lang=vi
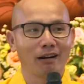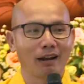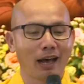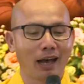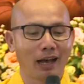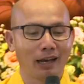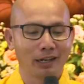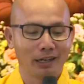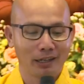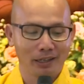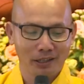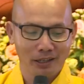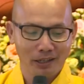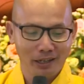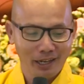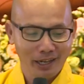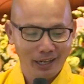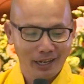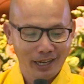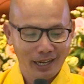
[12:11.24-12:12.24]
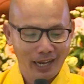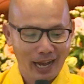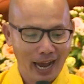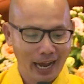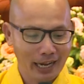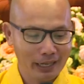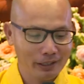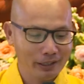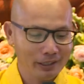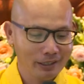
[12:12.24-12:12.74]
là
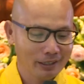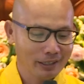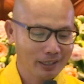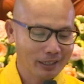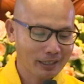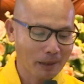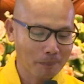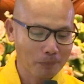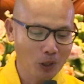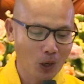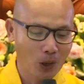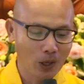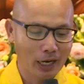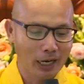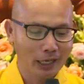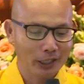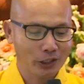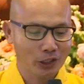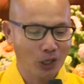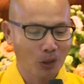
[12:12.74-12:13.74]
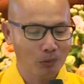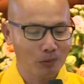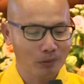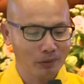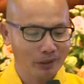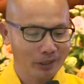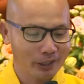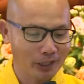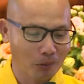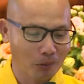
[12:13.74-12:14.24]
hai cặp đôi là sông